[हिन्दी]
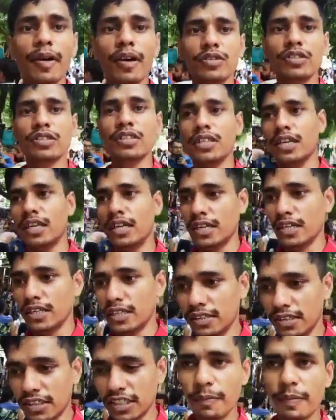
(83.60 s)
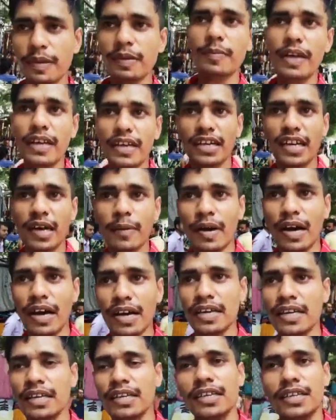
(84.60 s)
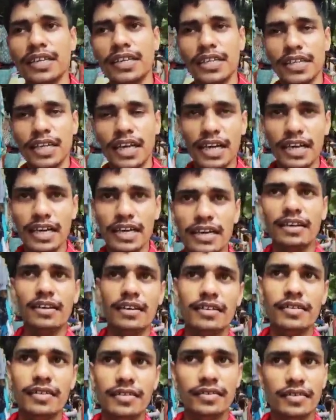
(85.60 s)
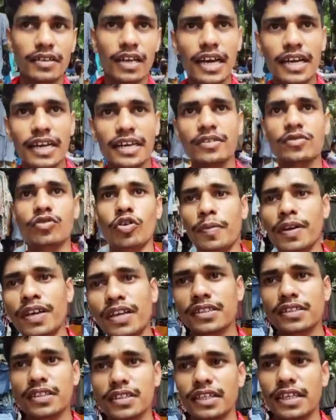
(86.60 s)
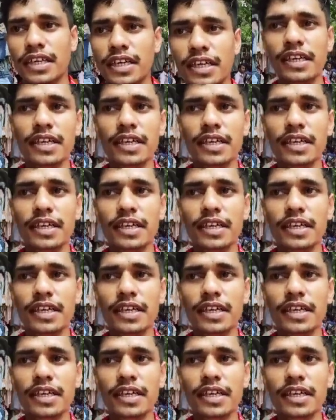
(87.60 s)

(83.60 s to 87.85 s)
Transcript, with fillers: आओ जनपद मार्केट आप आके अगर आके शॉपिंग कर सकते हैं